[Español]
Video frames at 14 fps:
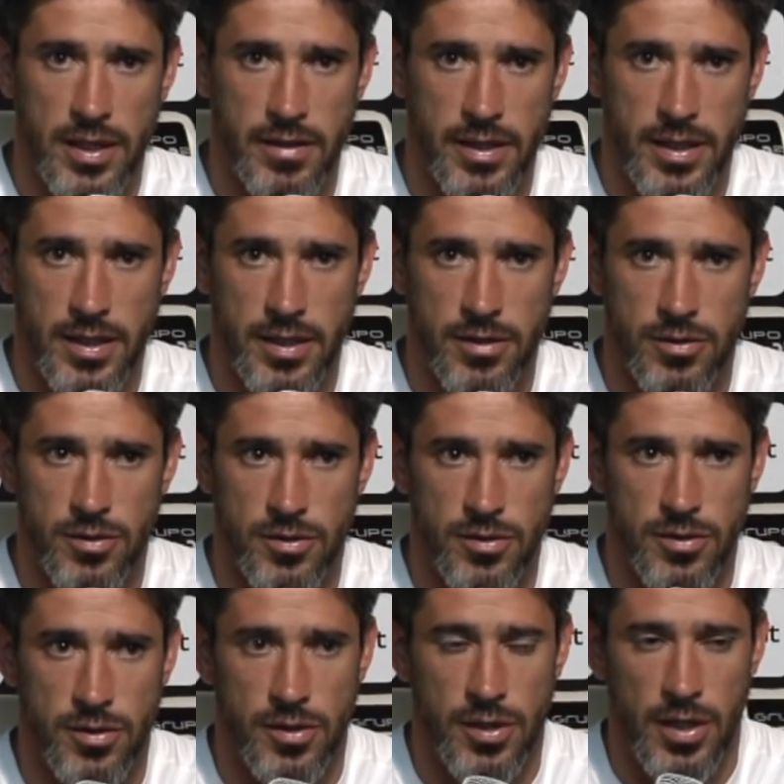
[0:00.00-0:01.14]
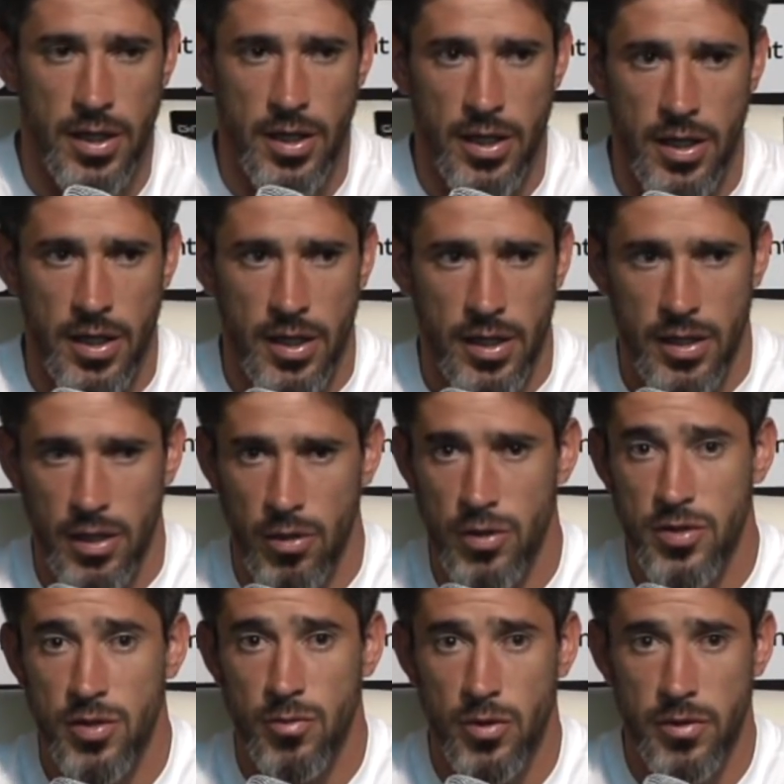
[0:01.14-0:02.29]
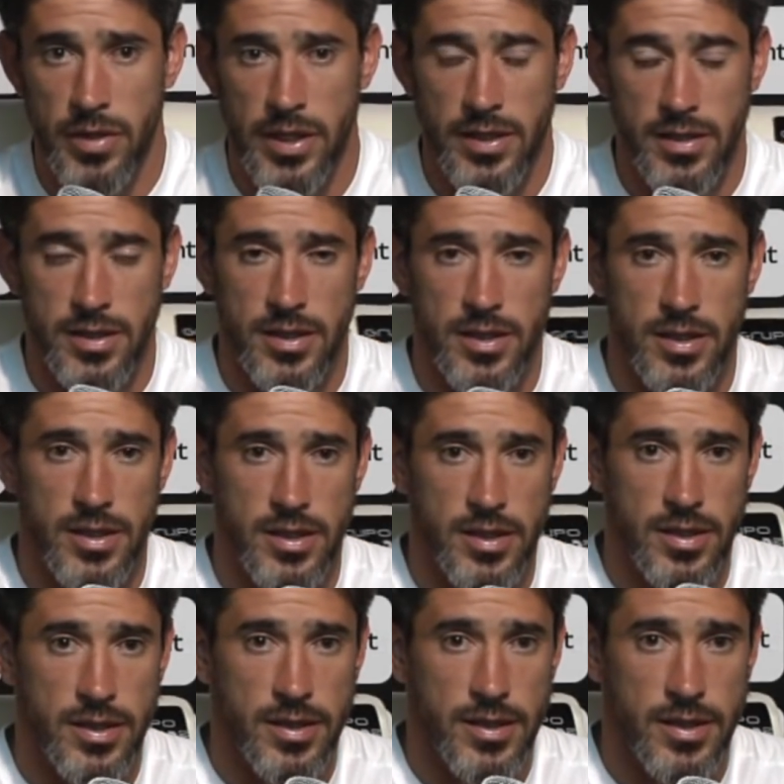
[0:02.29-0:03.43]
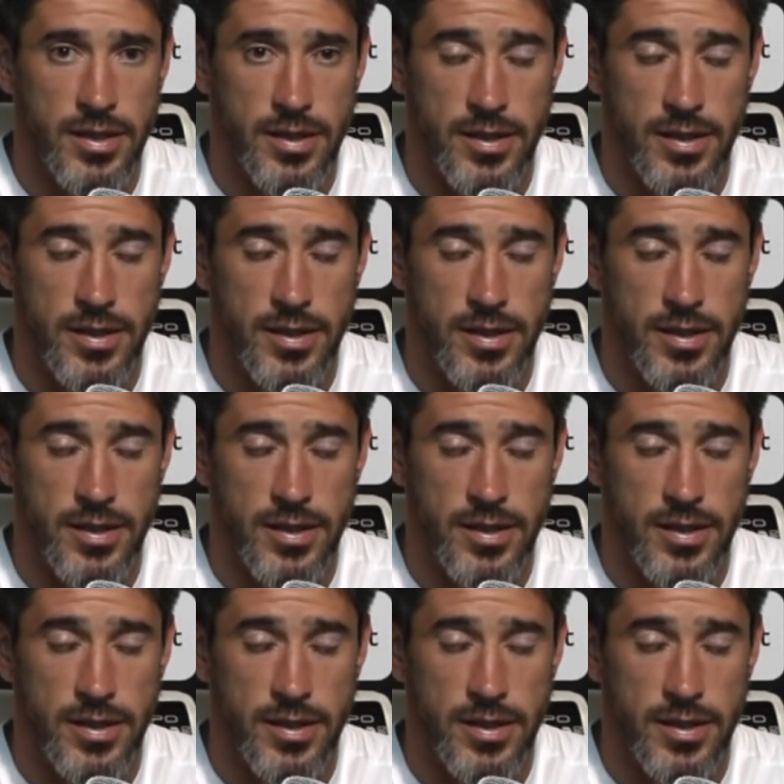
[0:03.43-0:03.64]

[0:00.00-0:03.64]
la verdad que no lo hizo muy bien y,